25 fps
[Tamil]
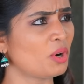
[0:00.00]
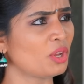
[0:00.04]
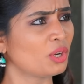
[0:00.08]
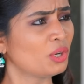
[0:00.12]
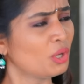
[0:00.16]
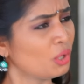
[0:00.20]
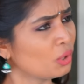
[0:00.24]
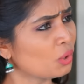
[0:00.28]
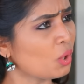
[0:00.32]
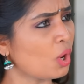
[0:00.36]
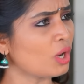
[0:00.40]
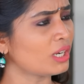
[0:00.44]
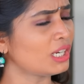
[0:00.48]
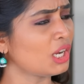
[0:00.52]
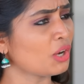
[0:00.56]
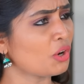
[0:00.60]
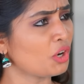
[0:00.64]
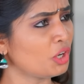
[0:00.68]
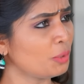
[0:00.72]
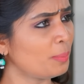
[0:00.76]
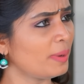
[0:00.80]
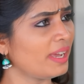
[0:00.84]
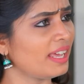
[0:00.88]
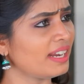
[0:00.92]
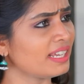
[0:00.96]
போடணும் ரோட்ல
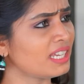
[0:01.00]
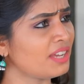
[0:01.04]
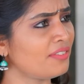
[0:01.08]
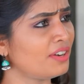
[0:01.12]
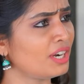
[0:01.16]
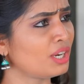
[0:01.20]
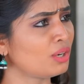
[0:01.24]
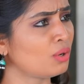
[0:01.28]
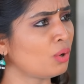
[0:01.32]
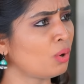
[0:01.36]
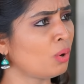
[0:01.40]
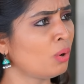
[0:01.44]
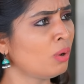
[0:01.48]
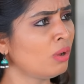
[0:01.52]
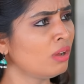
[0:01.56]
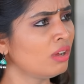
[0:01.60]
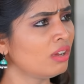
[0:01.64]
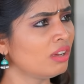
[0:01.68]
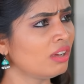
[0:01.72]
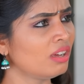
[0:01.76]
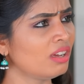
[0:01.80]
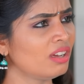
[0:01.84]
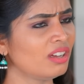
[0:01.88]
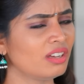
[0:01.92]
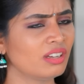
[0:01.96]
கொண்டு போய் இறக்கி விடணும்
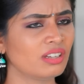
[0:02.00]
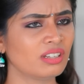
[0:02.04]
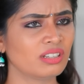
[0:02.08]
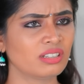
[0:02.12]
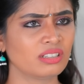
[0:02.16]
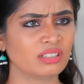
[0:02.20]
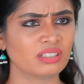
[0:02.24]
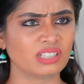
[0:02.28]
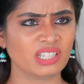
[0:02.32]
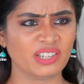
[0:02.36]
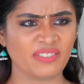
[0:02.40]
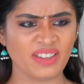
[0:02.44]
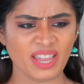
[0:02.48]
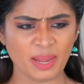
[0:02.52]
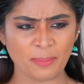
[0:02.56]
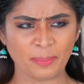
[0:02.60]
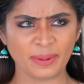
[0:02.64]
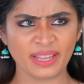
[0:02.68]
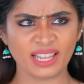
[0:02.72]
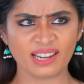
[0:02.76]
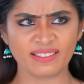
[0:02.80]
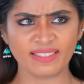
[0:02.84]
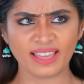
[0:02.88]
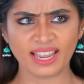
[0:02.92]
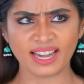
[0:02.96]
இவ
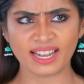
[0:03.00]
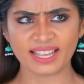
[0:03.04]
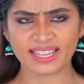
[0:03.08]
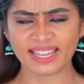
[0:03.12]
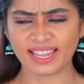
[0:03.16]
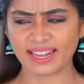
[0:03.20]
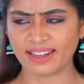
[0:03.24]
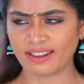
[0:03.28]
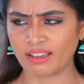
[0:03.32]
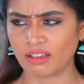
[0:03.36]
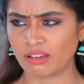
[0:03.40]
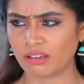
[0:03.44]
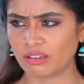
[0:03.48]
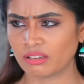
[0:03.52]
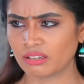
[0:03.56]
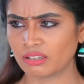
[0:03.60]
எப்படி இருந்தா எனக்கு என்ன